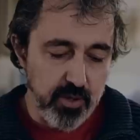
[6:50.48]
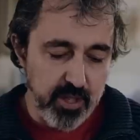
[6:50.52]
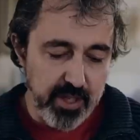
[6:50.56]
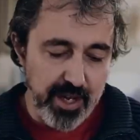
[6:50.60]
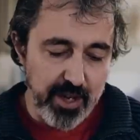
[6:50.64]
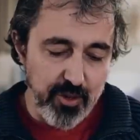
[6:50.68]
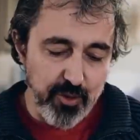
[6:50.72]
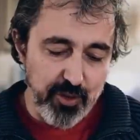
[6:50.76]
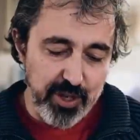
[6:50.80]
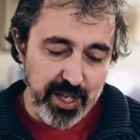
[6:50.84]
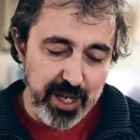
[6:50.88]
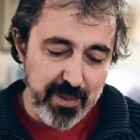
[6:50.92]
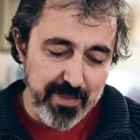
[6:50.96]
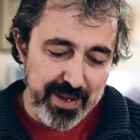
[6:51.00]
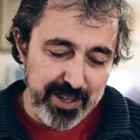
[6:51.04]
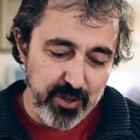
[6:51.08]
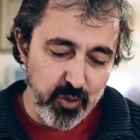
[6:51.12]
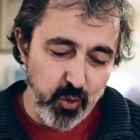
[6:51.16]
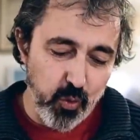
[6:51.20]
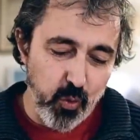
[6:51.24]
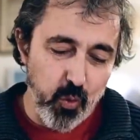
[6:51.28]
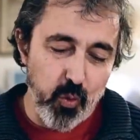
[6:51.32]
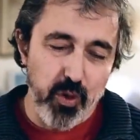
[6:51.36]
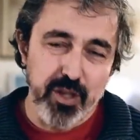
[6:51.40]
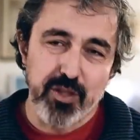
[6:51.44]
se hanno
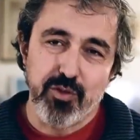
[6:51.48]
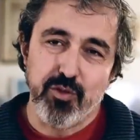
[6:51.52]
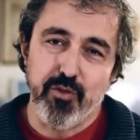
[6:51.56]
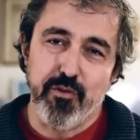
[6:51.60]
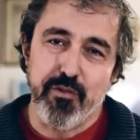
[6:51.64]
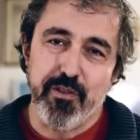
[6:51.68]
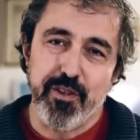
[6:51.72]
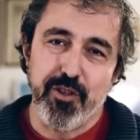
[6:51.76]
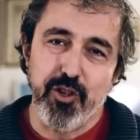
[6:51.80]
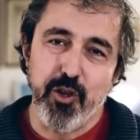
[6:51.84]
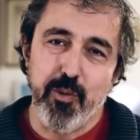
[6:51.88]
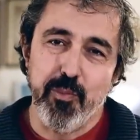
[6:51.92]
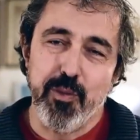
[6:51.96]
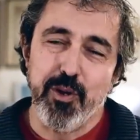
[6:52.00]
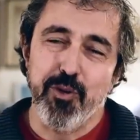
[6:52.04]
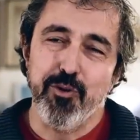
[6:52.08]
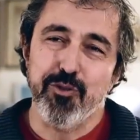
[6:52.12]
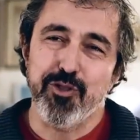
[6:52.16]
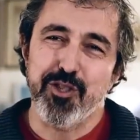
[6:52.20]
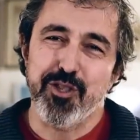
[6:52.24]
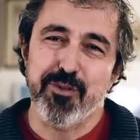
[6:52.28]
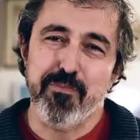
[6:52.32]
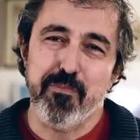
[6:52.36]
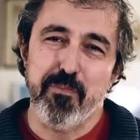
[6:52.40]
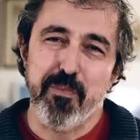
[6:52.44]
chiamato questo fenomeno
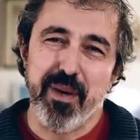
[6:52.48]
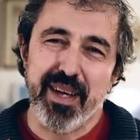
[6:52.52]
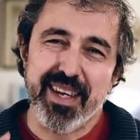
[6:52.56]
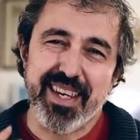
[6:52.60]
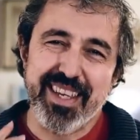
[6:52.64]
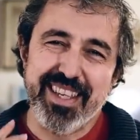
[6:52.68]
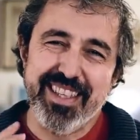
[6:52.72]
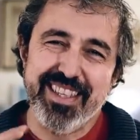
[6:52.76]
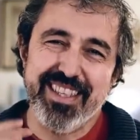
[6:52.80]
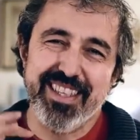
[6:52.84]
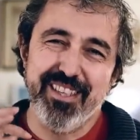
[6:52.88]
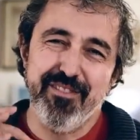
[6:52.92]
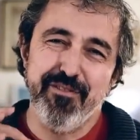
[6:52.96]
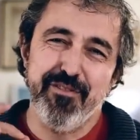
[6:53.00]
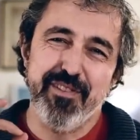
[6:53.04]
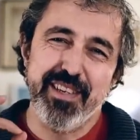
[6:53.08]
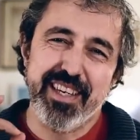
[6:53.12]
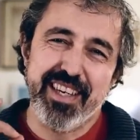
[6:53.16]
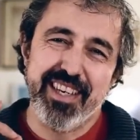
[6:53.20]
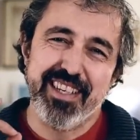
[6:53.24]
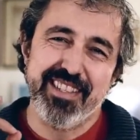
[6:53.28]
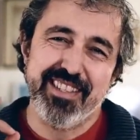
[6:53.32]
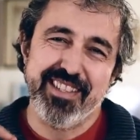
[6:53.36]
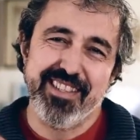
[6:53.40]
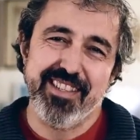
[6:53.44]

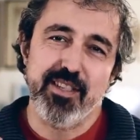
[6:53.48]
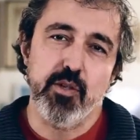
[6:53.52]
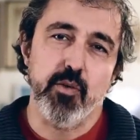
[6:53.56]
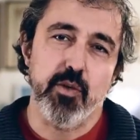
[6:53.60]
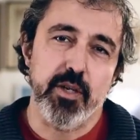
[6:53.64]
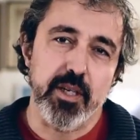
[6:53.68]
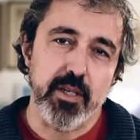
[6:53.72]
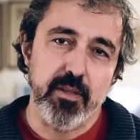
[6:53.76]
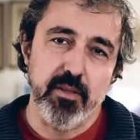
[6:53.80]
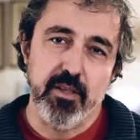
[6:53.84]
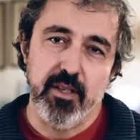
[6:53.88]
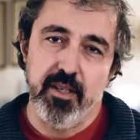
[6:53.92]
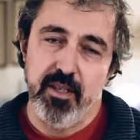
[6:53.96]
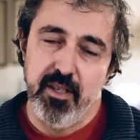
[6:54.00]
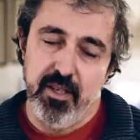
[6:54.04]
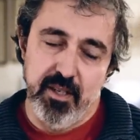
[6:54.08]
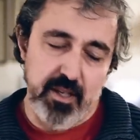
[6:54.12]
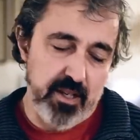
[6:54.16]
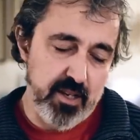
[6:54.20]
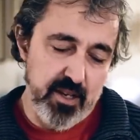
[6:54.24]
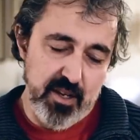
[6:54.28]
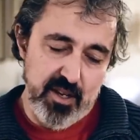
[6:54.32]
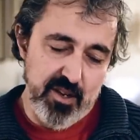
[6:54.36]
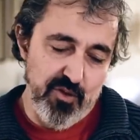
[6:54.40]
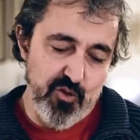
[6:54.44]
spaghettificazione,
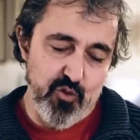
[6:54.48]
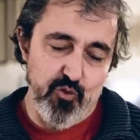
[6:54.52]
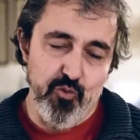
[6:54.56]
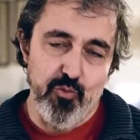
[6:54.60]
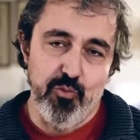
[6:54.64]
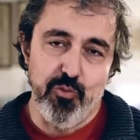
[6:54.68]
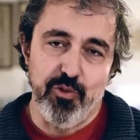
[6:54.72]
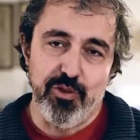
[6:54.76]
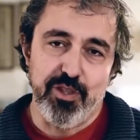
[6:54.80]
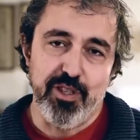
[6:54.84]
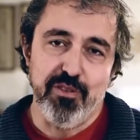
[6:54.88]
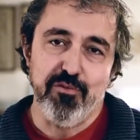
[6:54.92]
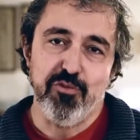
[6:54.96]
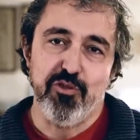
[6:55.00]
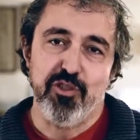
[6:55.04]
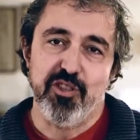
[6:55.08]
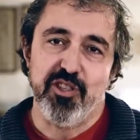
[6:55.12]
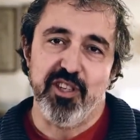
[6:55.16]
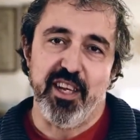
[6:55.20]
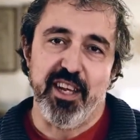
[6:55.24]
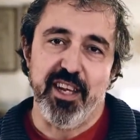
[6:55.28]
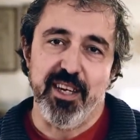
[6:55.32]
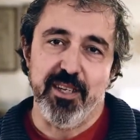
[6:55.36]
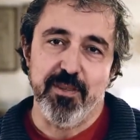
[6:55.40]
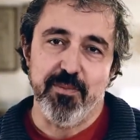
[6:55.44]
un motivo ci
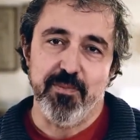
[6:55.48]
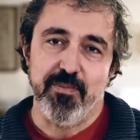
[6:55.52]
sarà.